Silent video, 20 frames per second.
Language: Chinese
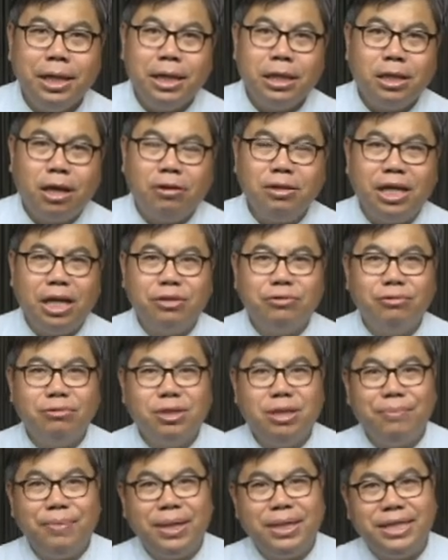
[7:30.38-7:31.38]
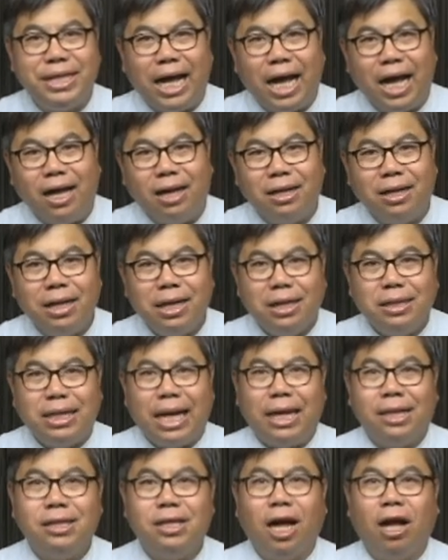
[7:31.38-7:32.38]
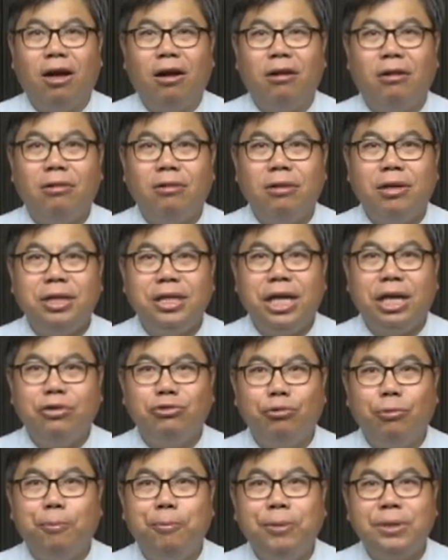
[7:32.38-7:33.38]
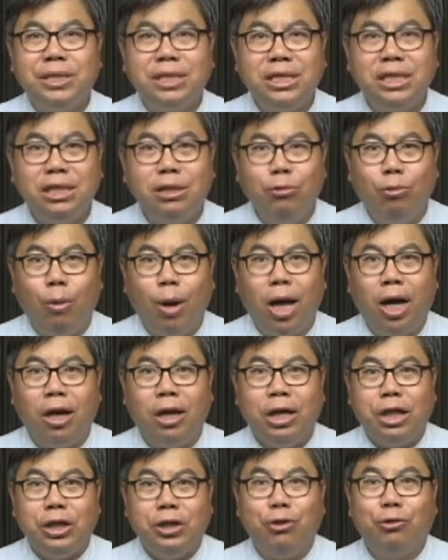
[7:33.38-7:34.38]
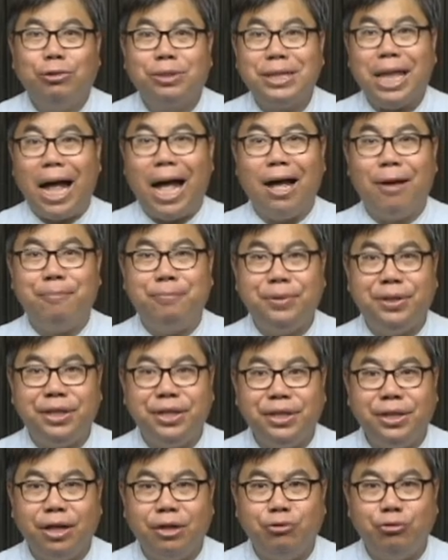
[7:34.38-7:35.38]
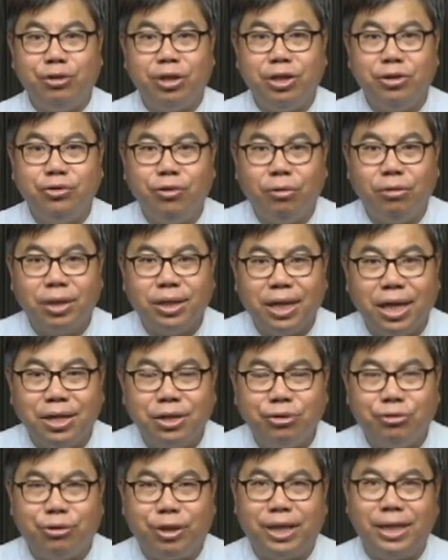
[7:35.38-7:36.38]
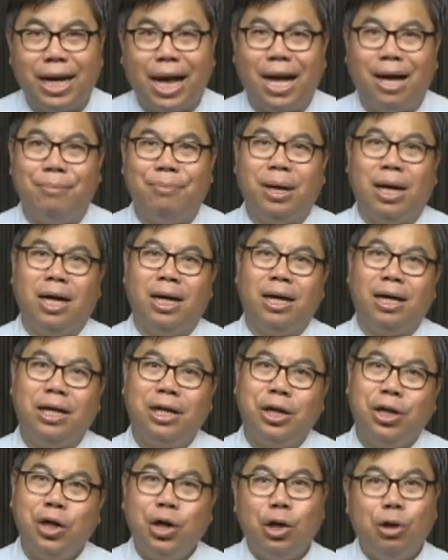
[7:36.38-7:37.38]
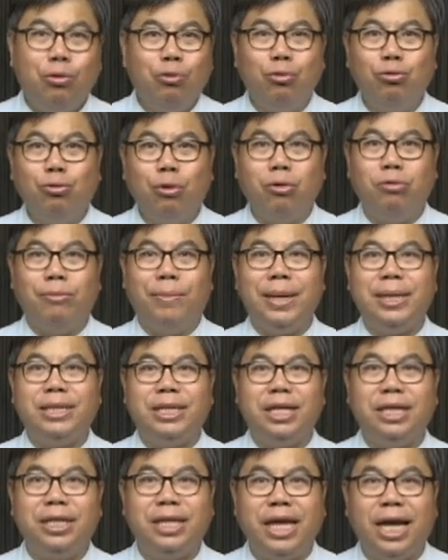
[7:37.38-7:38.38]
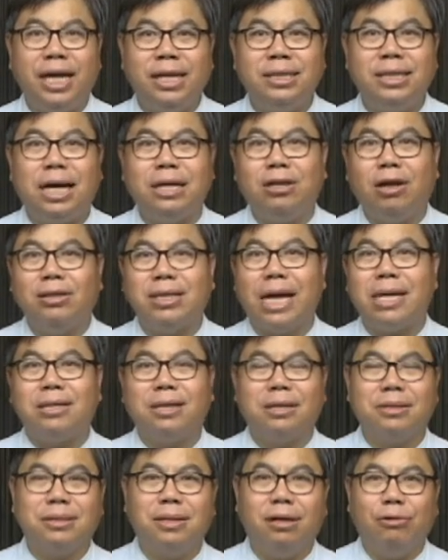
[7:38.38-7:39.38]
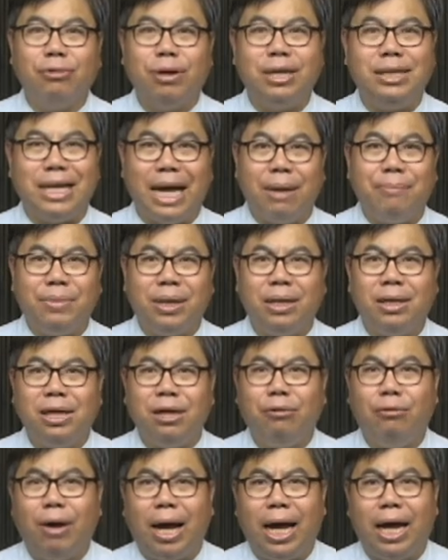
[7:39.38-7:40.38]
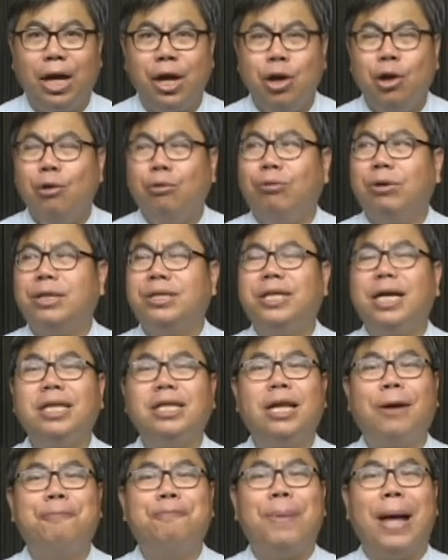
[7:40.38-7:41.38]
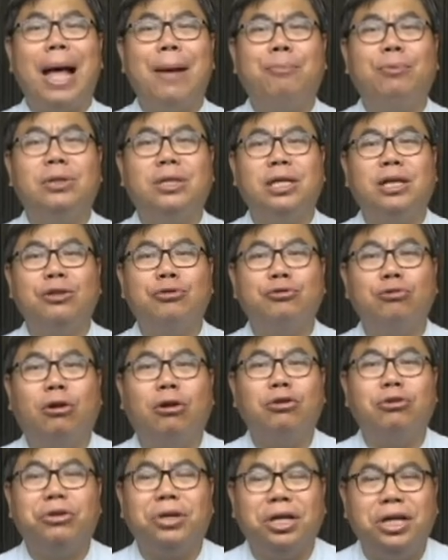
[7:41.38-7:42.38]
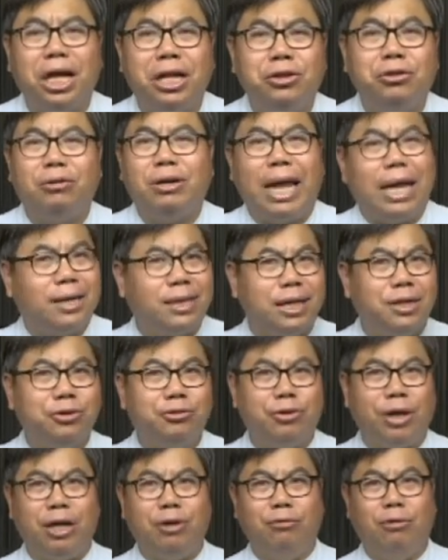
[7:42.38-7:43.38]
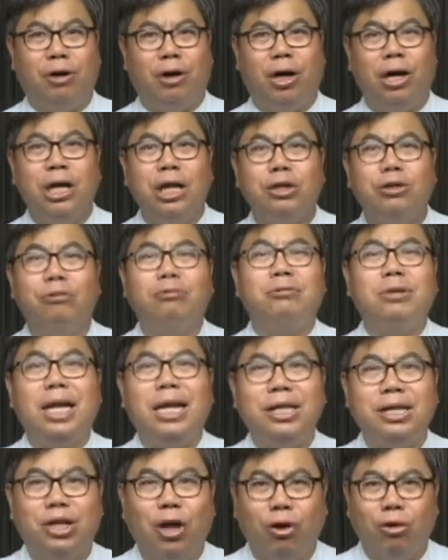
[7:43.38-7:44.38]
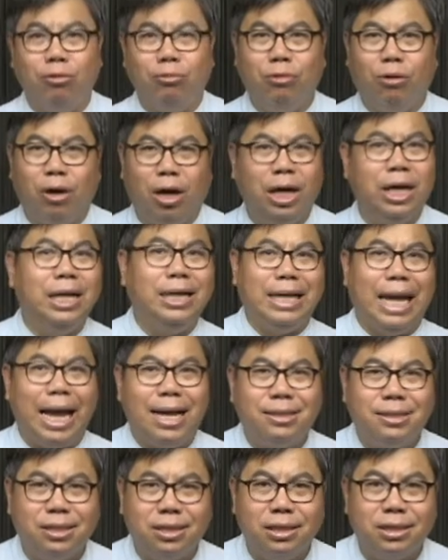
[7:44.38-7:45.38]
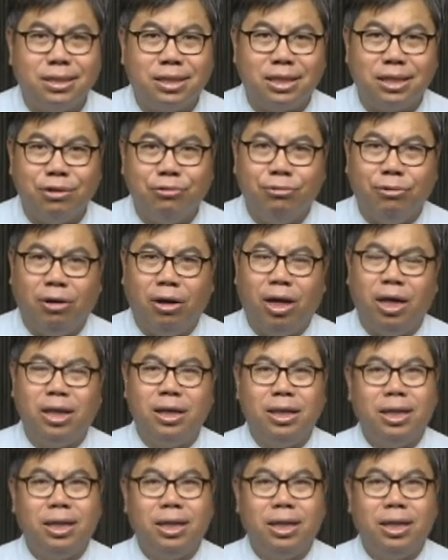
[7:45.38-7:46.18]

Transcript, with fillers: 当耶稣这么讲，难道耶稣不希望有大批的群众跟随他吗？如果我们今天想要在这个社会扬名立万，我真的巴不得所有的人都来跟随我，都认同我，来支持我。